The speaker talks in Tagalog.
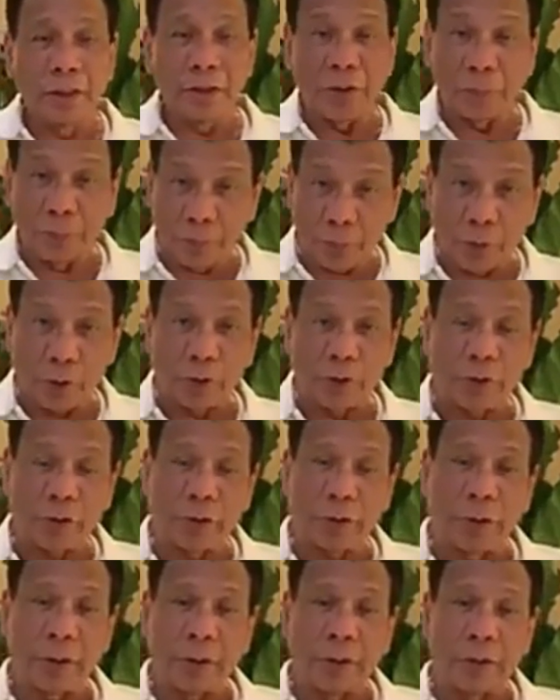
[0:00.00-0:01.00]

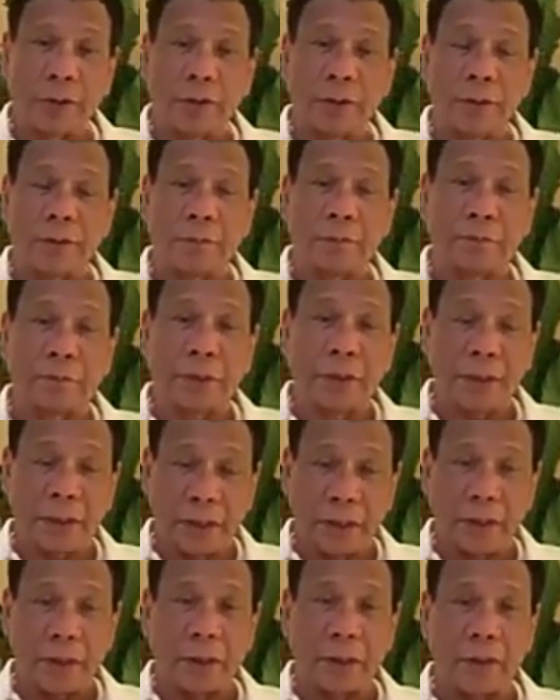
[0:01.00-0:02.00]
report ng
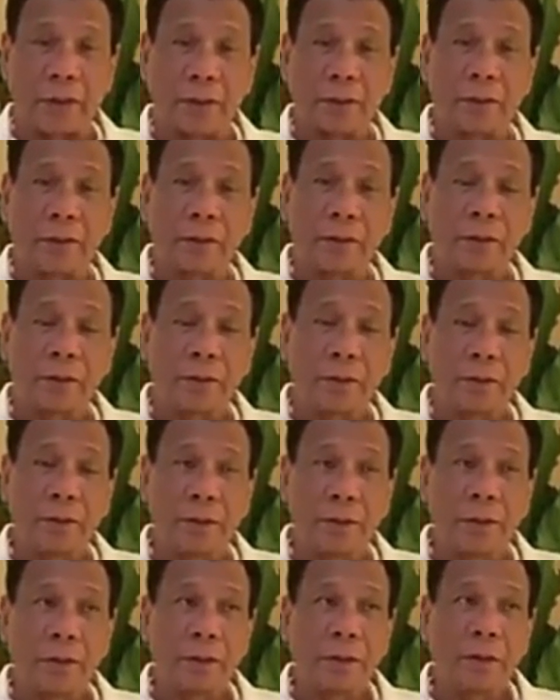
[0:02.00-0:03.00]
PDEA,
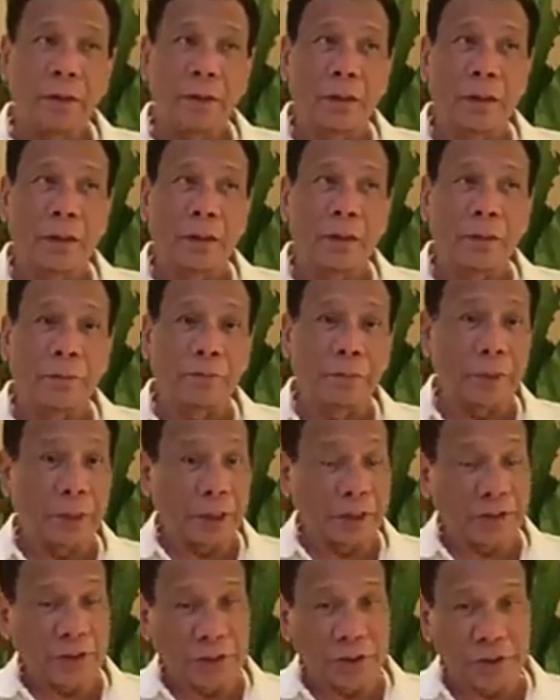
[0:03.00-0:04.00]
uh, ah,
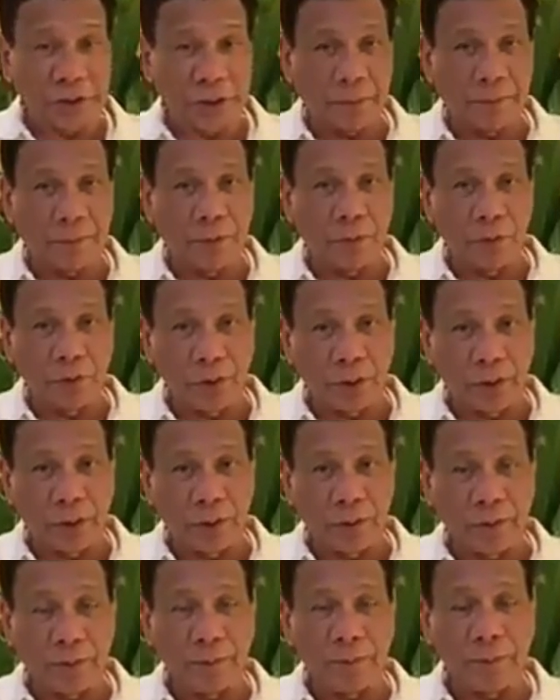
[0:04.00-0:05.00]
process na po
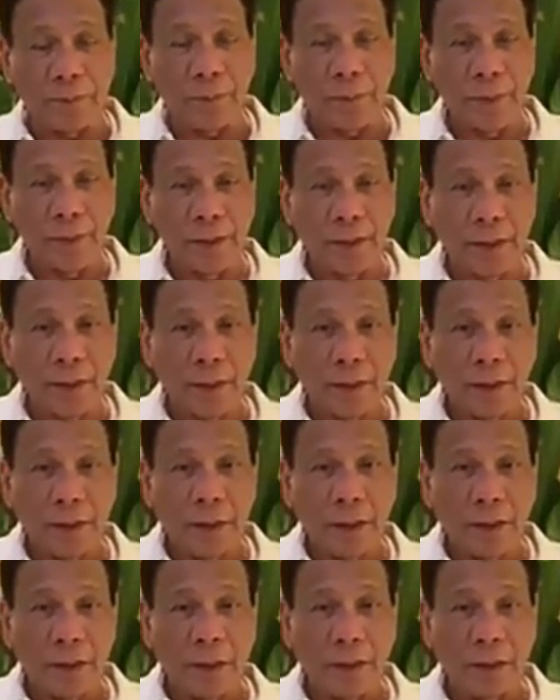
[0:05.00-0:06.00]
yan.
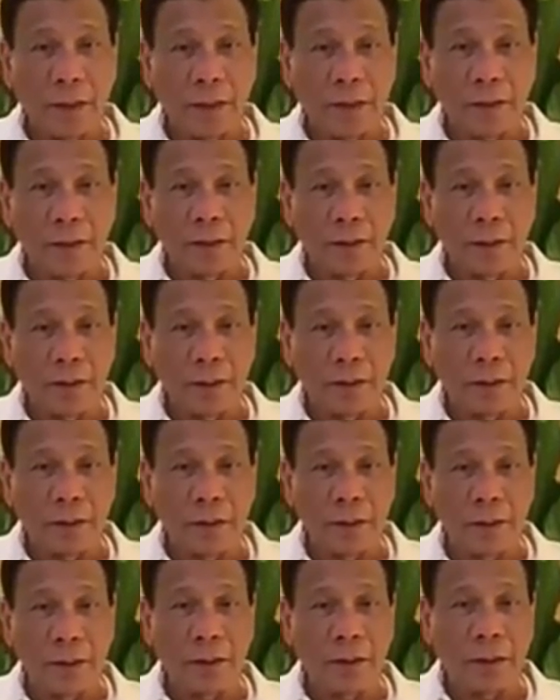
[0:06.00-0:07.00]
And
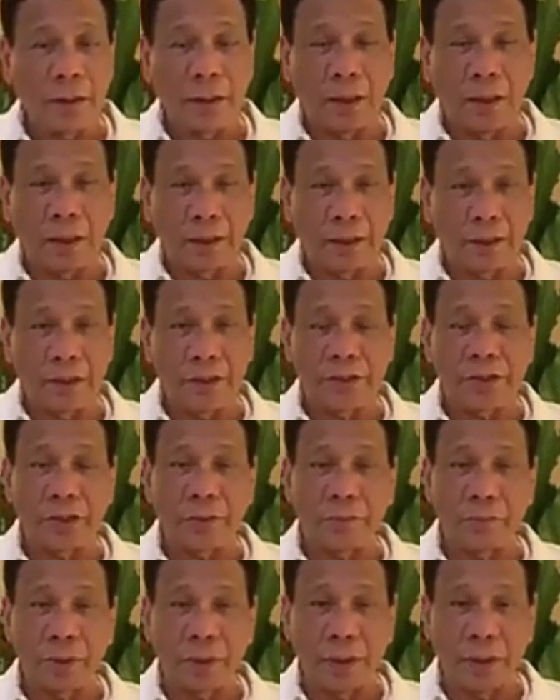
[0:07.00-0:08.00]
hindi lang yan
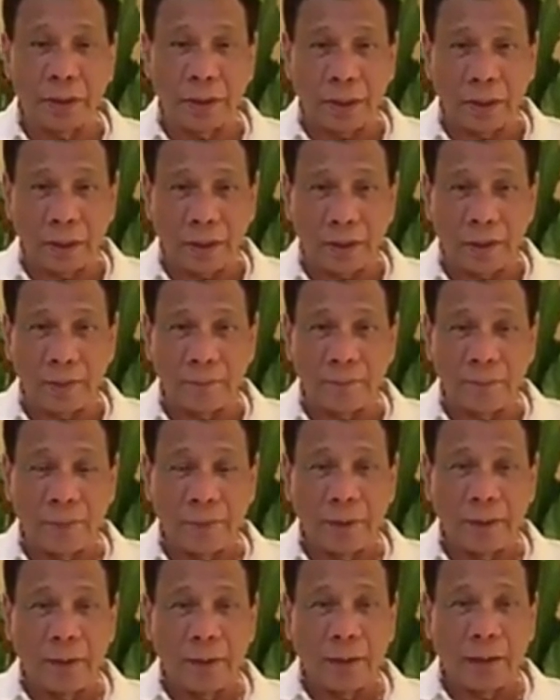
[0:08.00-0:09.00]
sa PDEA.
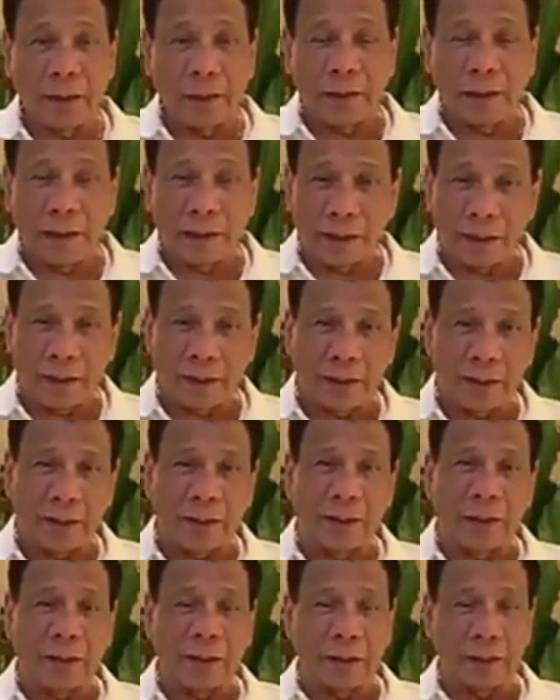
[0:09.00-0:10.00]
Galing na
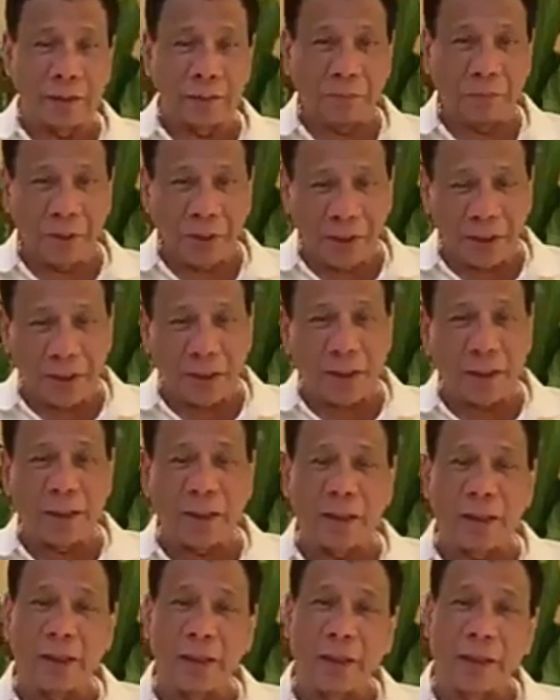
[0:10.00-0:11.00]
yan ng
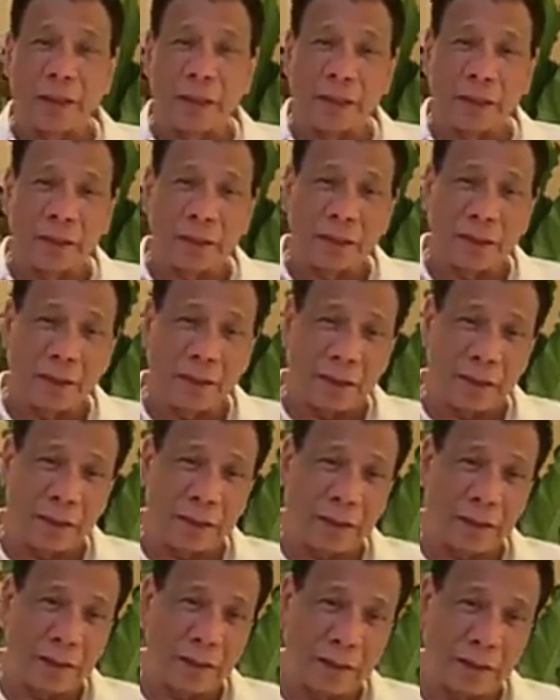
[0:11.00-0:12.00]
NBI, galing na, na
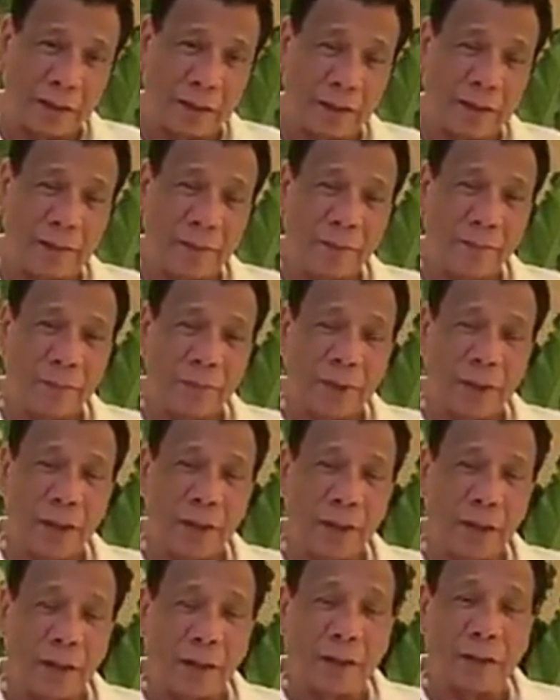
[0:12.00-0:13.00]
ng
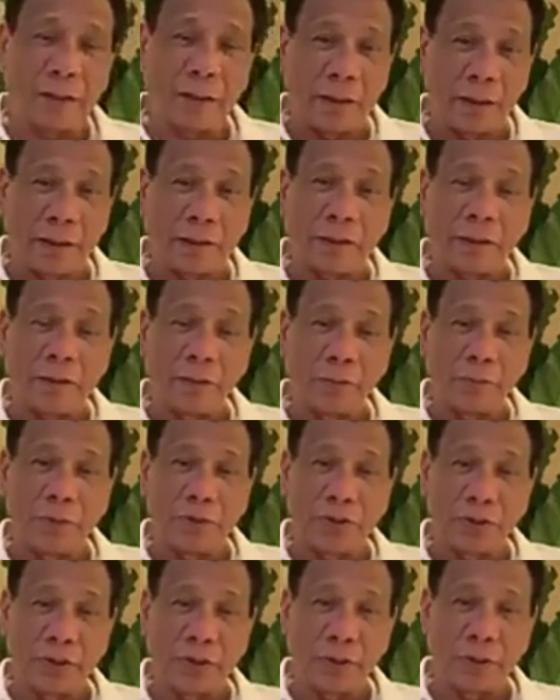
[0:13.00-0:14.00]
lahat-lahat ng
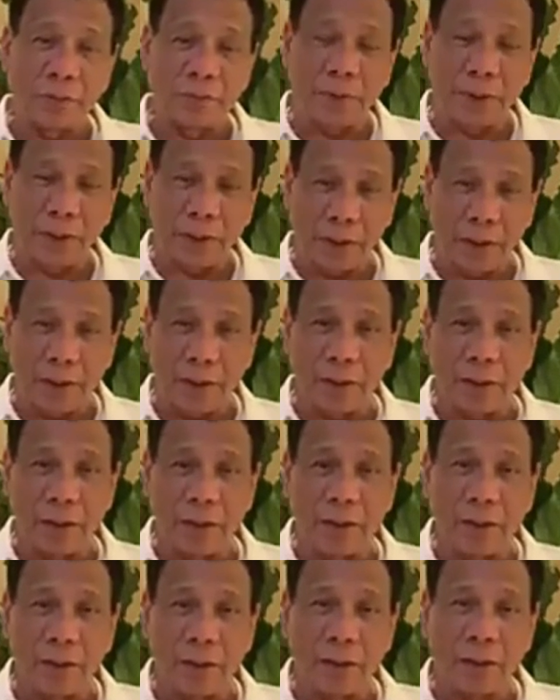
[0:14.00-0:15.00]
opisina,
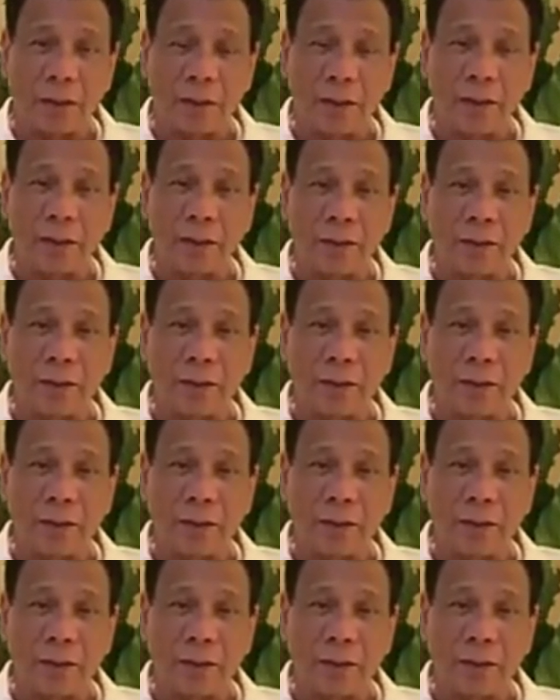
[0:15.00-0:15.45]
pati ang